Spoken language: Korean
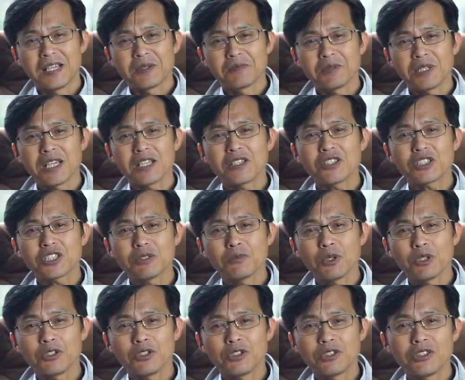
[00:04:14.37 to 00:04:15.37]
피에르
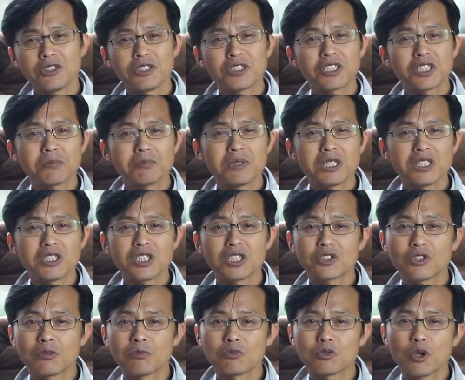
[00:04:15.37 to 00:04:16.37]
시몬드는 식민지
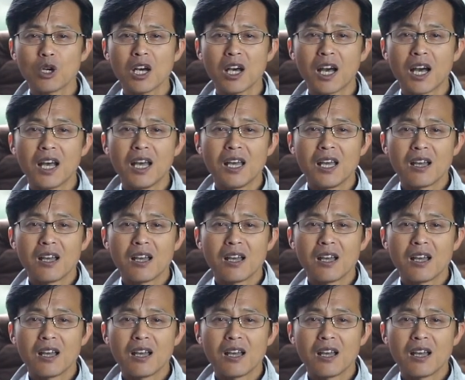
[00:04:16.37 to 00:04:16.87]
정부와